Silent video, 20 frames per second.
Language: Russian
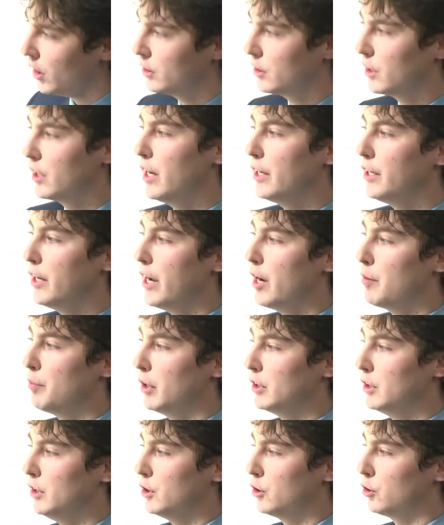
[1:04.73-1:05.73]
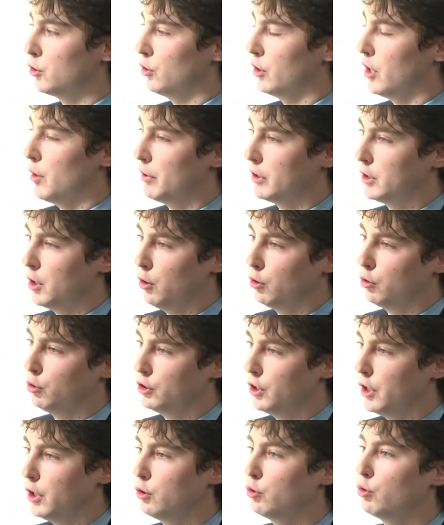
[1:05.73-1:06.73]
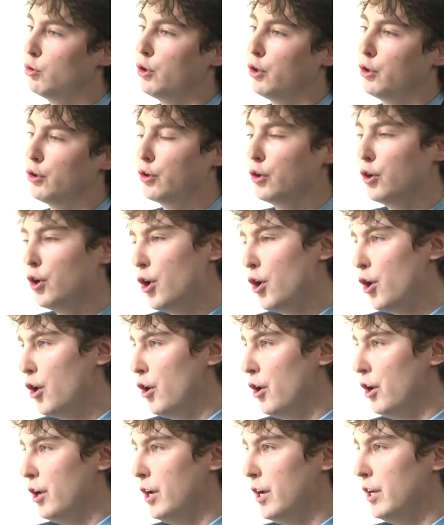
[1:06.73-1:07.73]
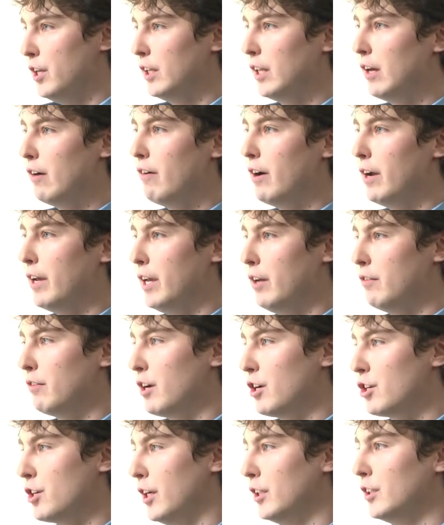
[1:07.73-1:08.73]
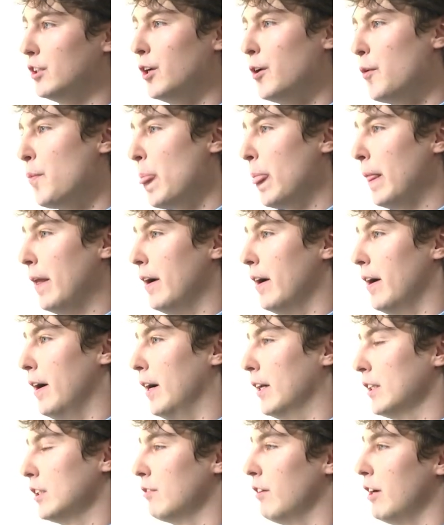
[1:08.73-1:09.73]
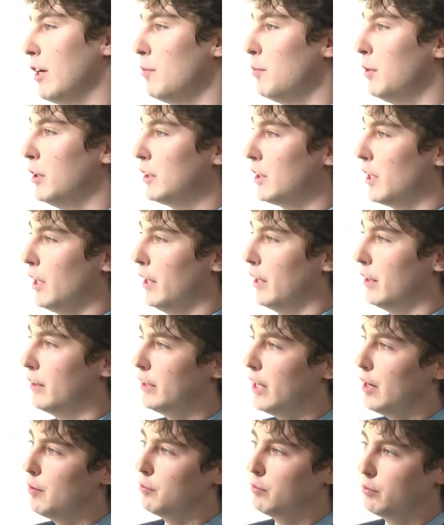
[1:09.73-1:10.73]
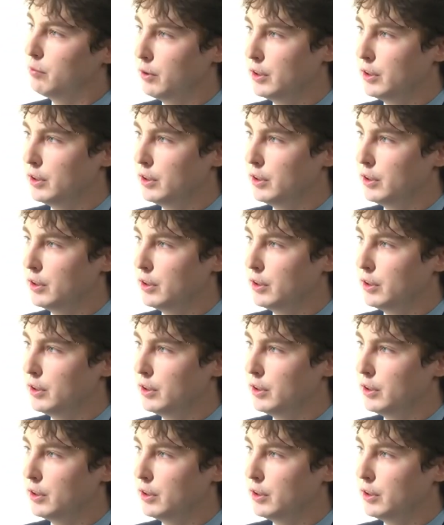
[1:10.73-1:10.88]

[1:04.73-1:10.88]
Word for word: загоняя оппозицию на определенную территорию и не давая ей выражать а, свои мысли там,